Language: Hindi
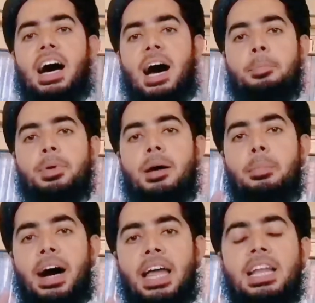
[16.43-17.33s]
आपका
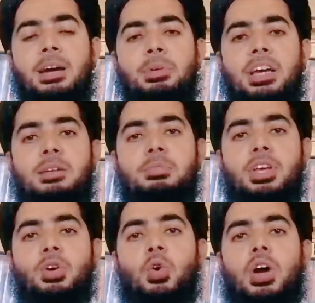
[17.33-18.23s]
माल कभी कम
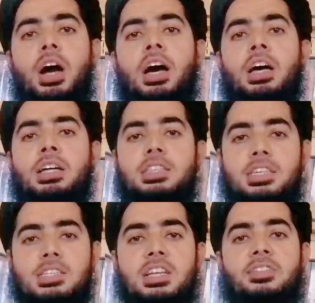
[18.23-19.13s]
नहीं होगा
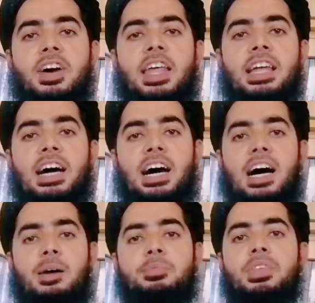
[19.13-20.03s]
तीसरा फायदा
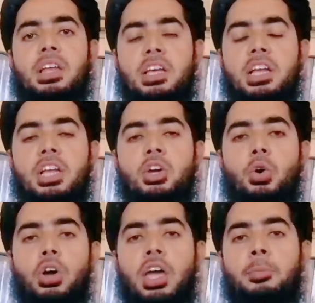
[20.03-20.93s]
आप जलील नहीं
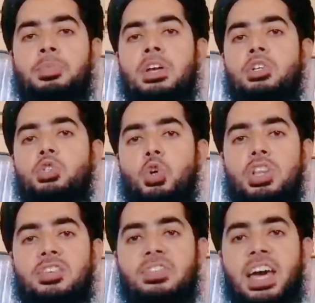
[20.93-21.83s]
होंगे
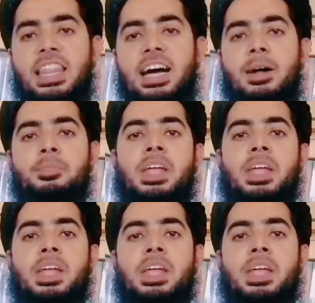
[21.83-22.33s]
चौथा फायदा